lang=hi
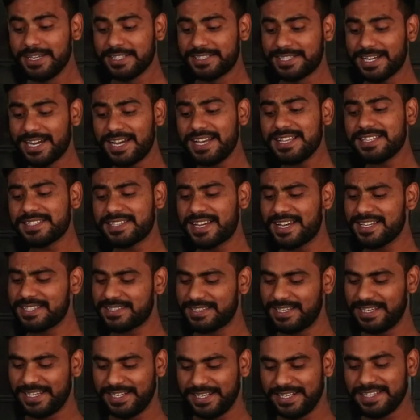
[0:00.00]
जहाँ सांस
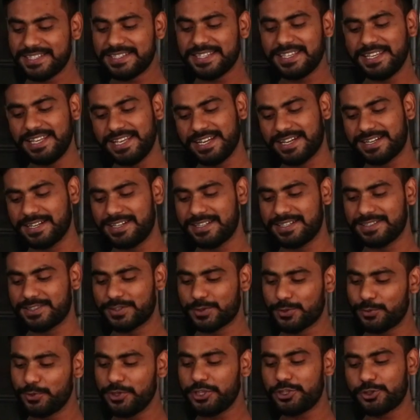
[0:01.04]
लेने से लेकर
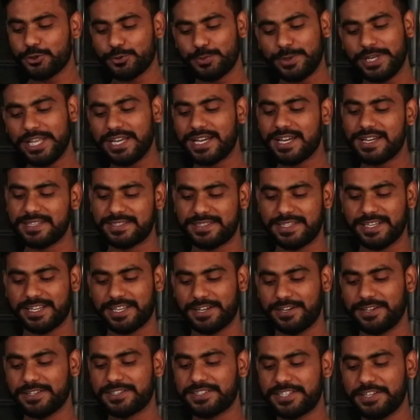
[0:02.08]
सुई चुभने का
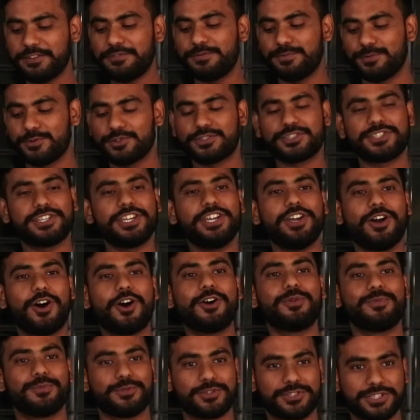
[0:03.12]
जिक्र सिर्फ मुझसे
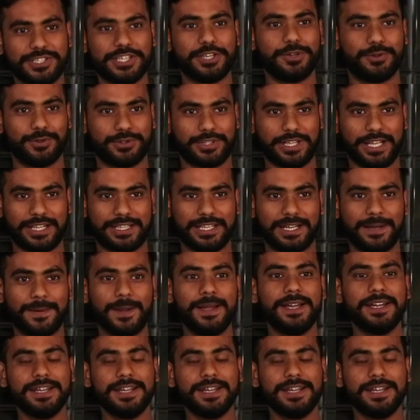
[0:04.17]
और मुझसे होता था